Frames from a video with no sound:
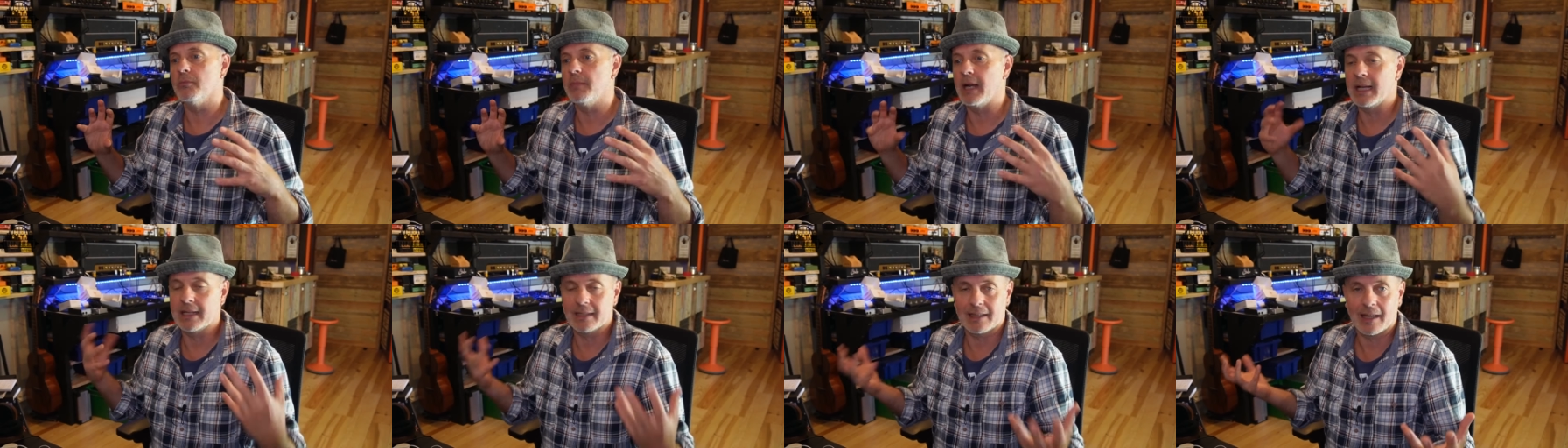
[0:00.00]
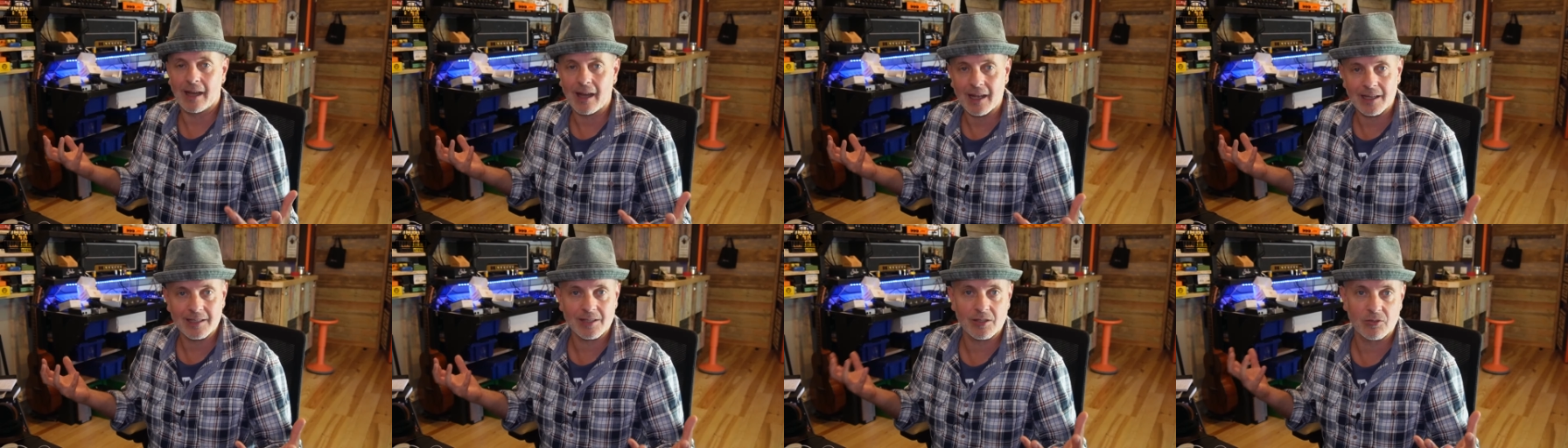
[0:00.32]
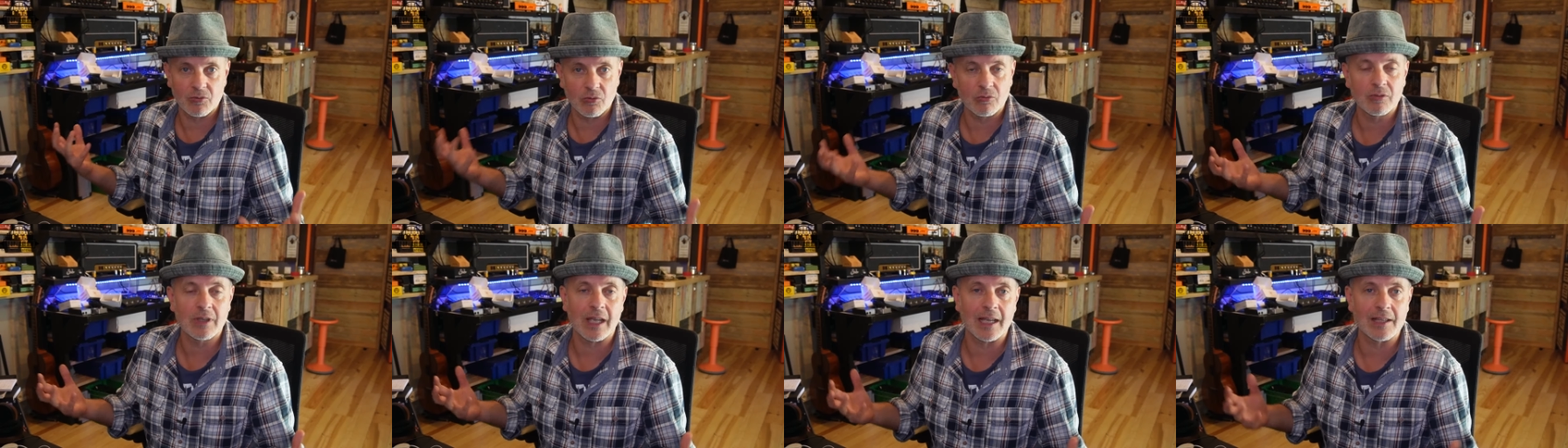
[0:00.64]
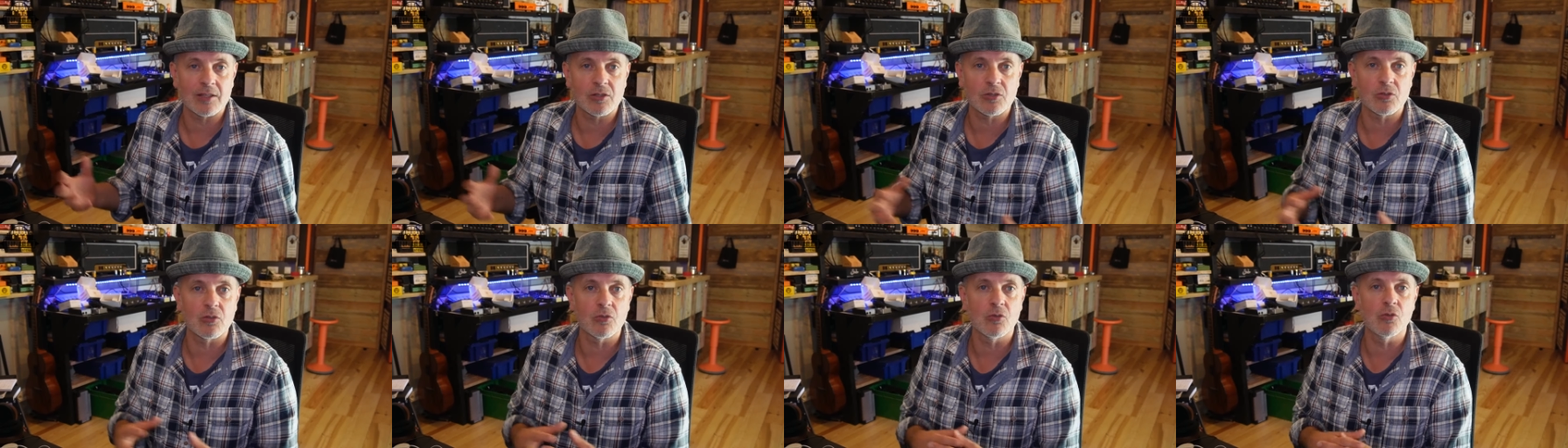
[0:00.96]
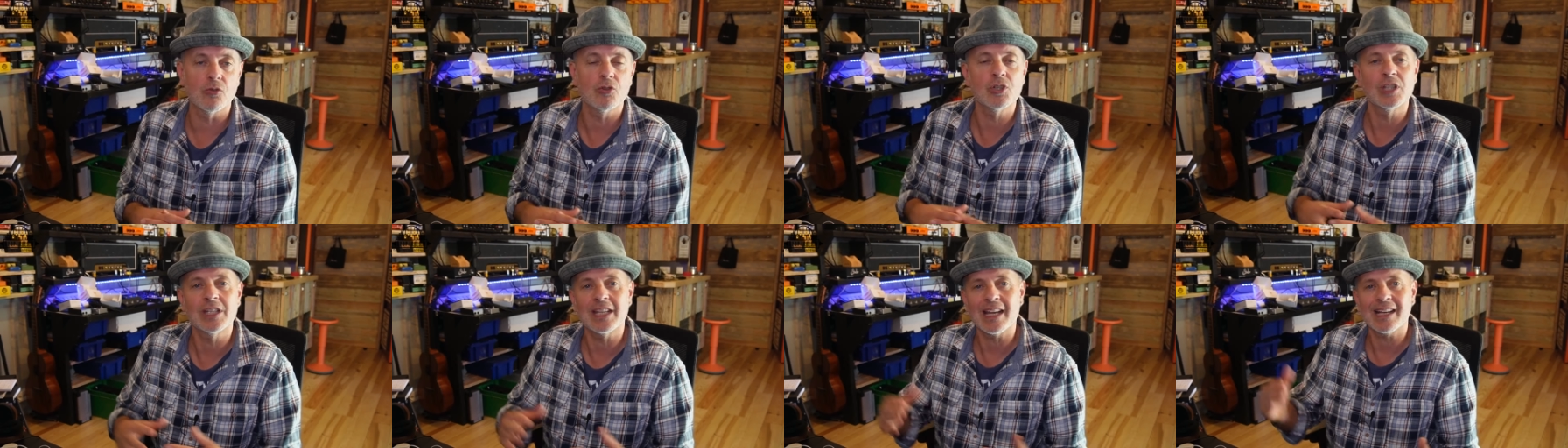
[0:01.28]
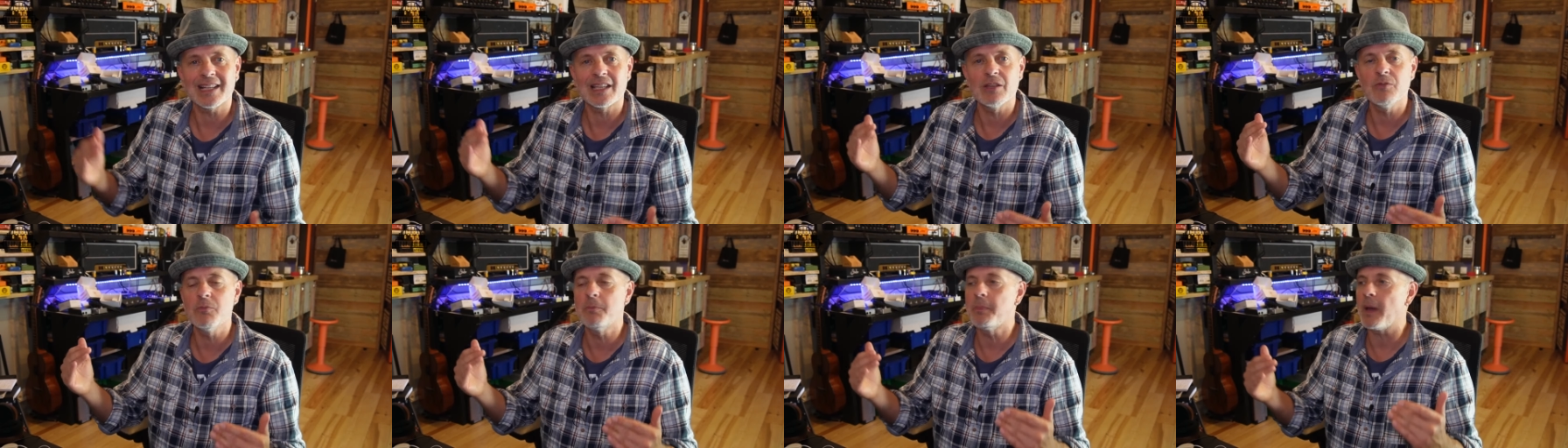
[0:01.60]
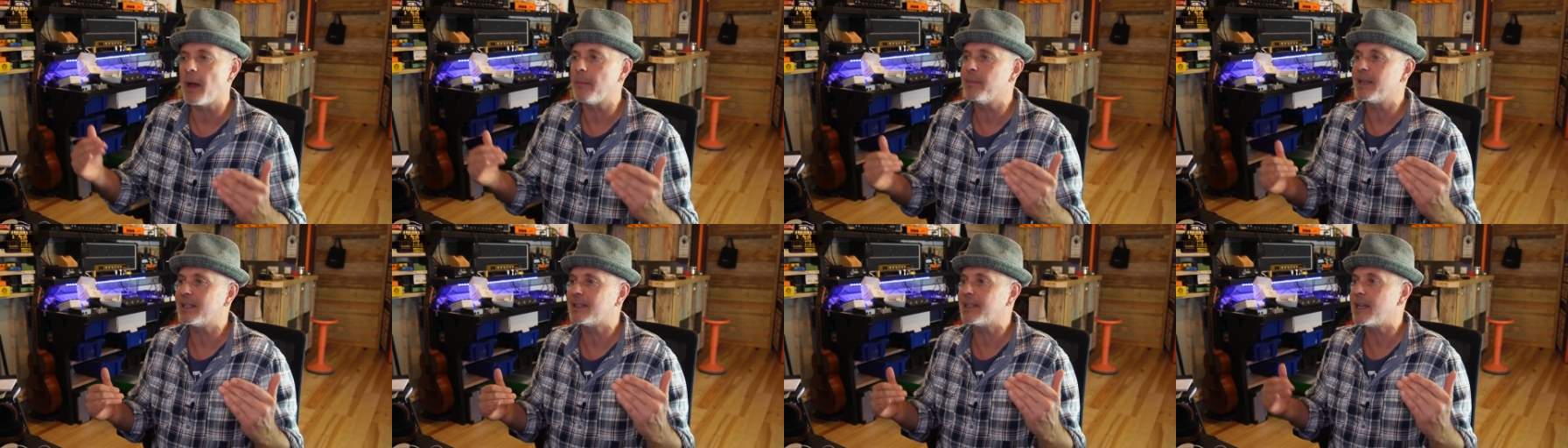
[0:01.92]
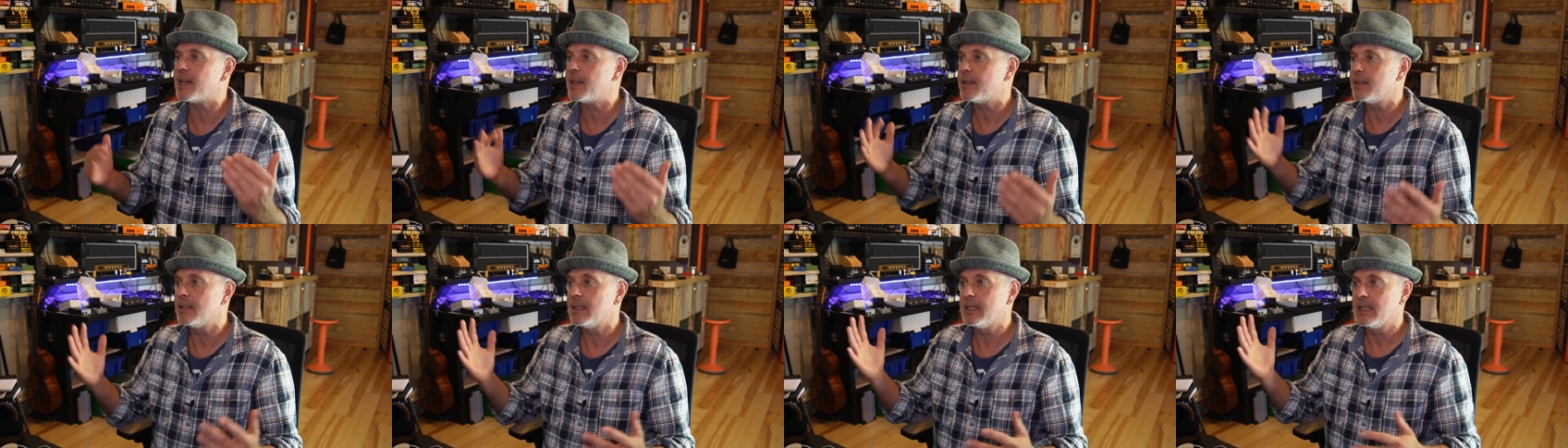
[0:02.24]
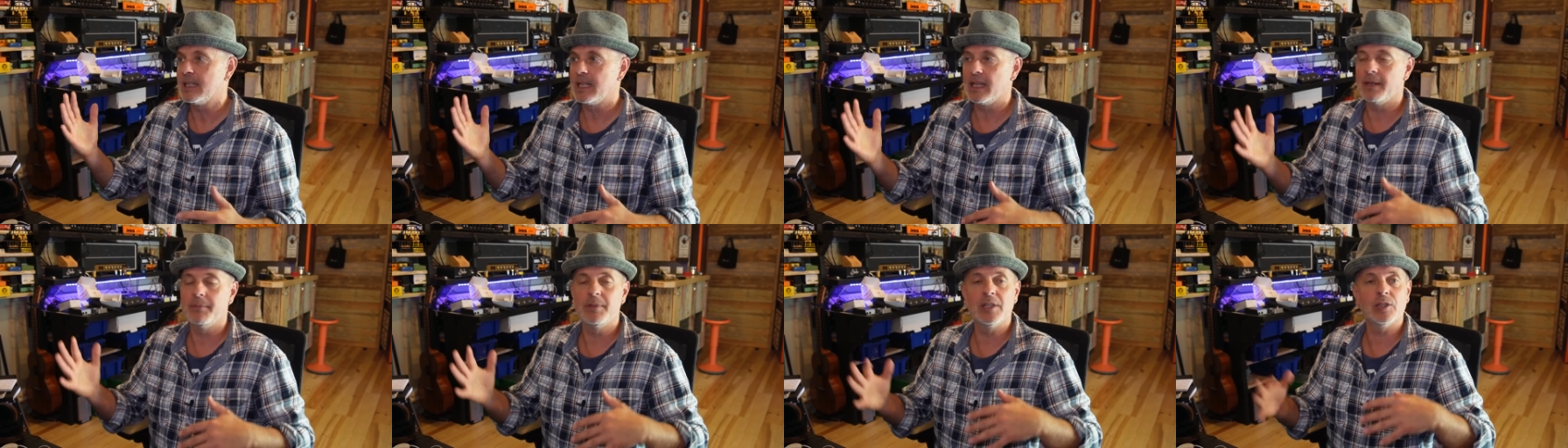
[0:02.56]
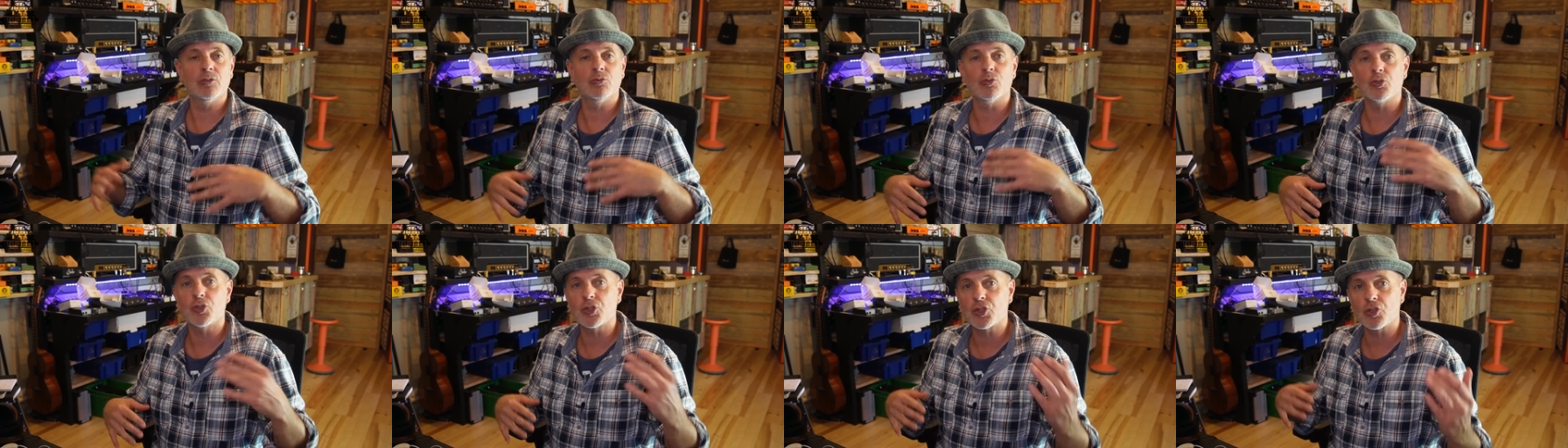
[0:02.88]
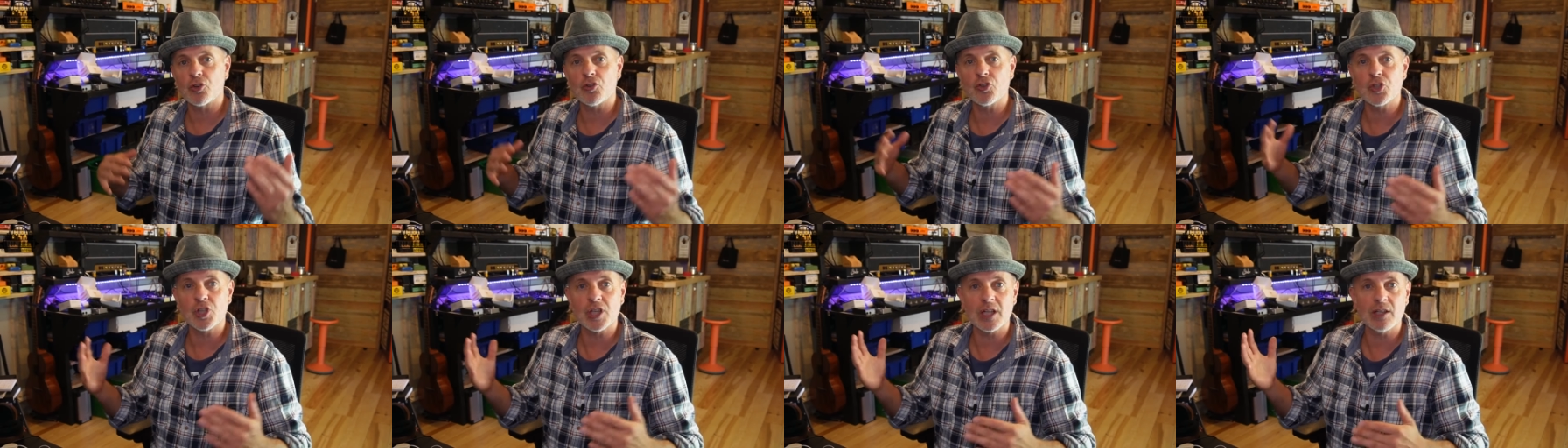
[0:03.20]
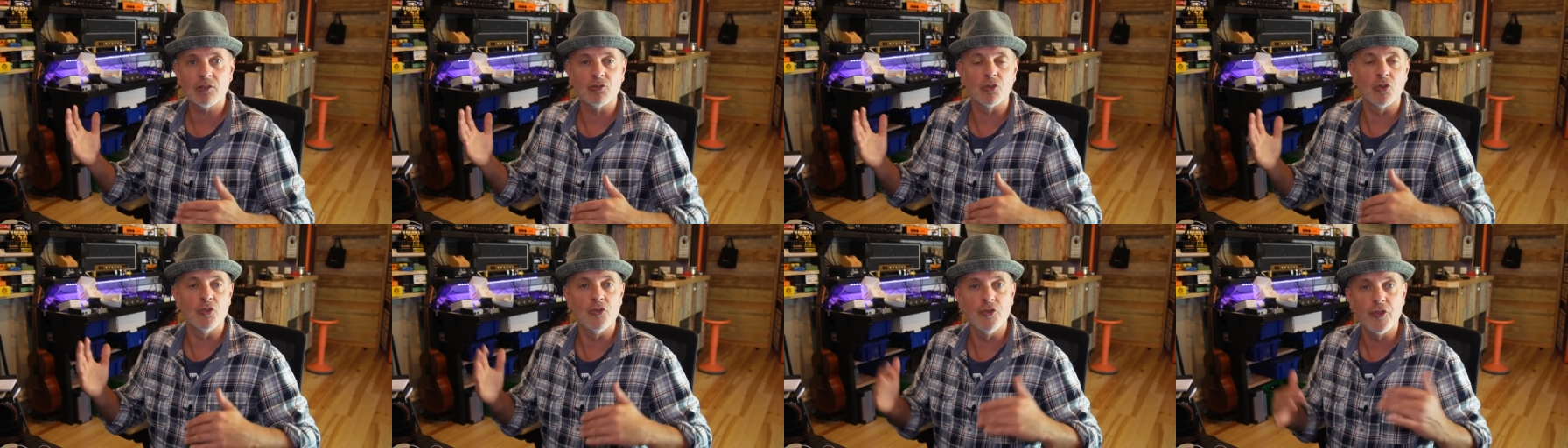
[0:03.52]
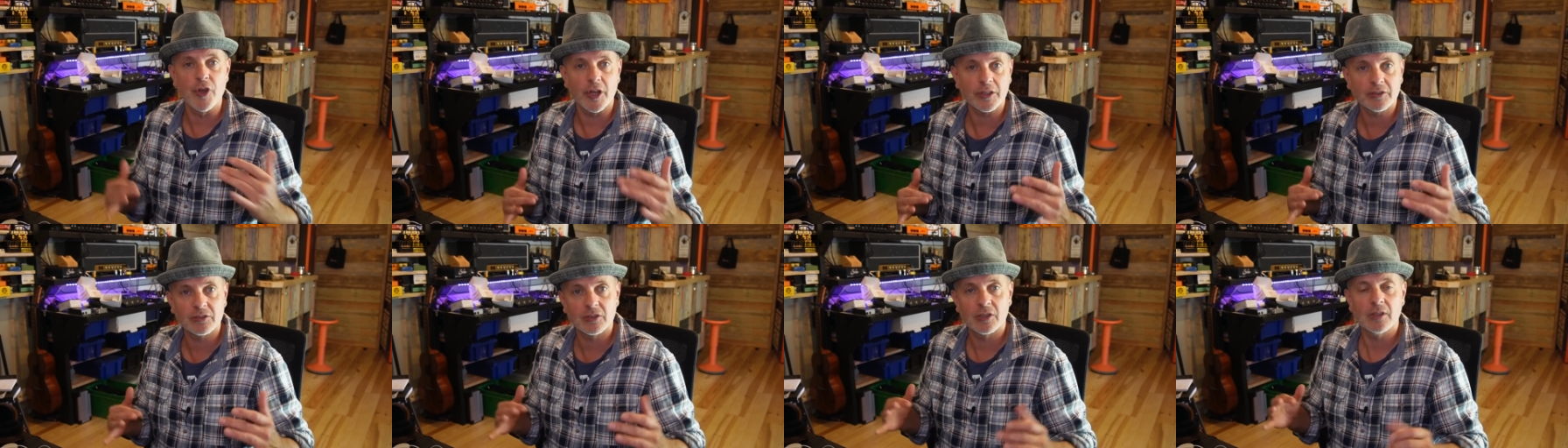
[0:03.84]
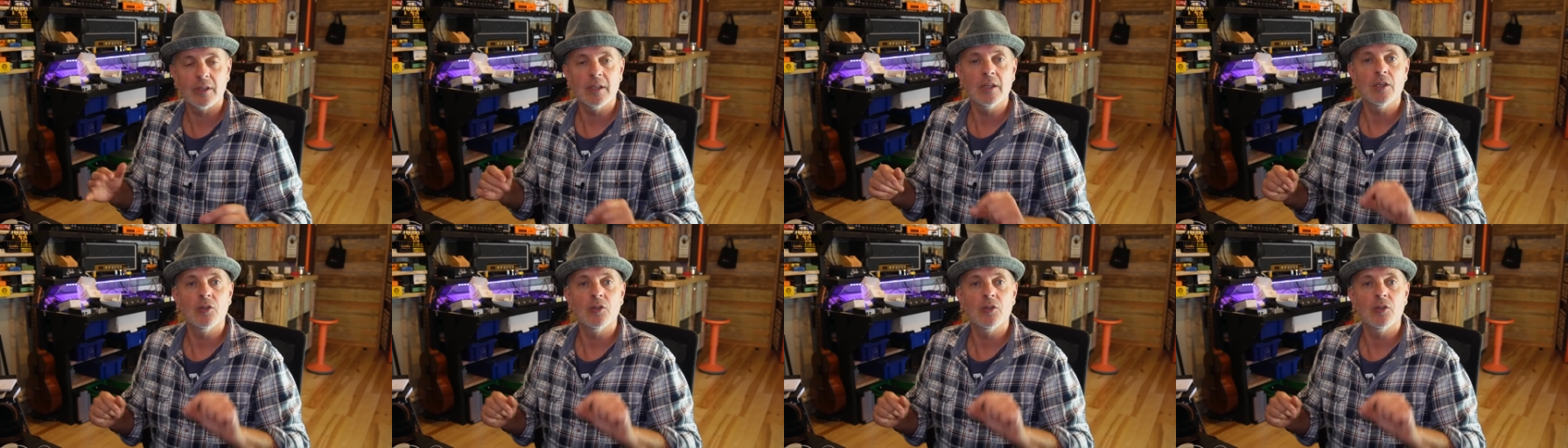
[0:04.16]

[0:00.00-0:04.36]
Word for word: bah, grâce donc à ce logiciel qui vous permettait eh bien, de changer de note,